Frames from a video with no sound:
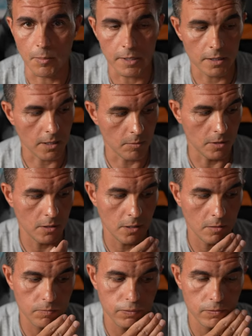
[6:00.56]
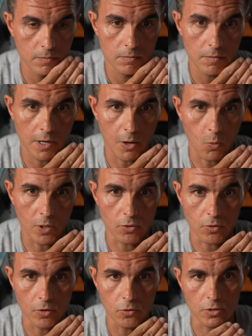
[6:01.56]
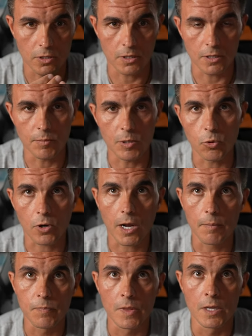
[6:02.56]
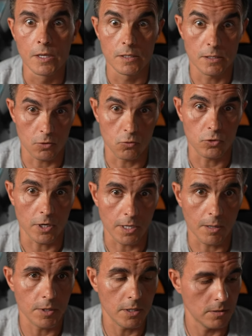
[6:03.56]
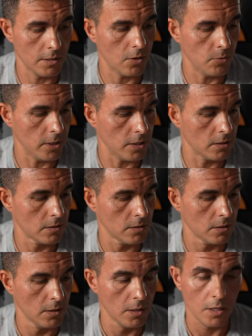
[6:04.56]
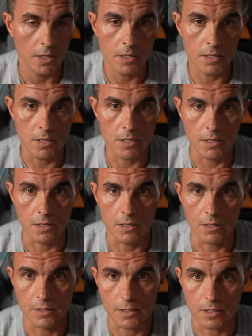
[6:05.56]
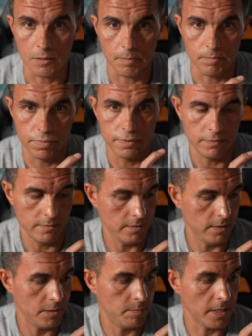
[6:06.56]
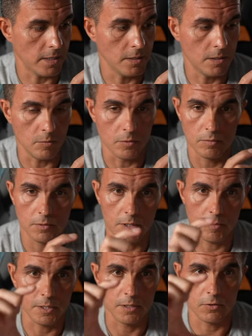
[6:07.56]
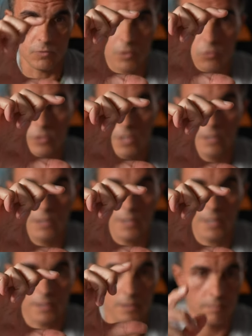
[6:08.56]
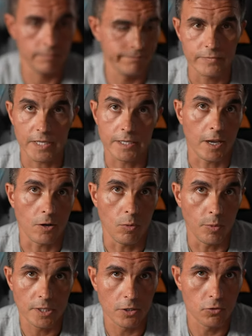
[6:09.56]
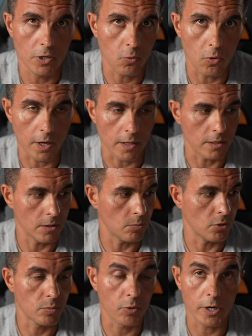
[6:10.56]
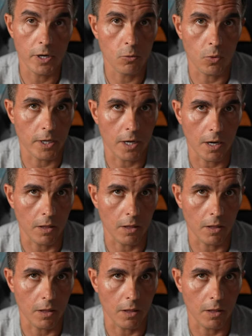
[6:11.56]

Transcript: prácticamente a cuatro dedos de mi boca, se escucharía bien, ya lo veréis, y es que es pequeñísimo, ya veis, es una cosa así. Así que como veis es una cucada, lo podéis poner en cualquier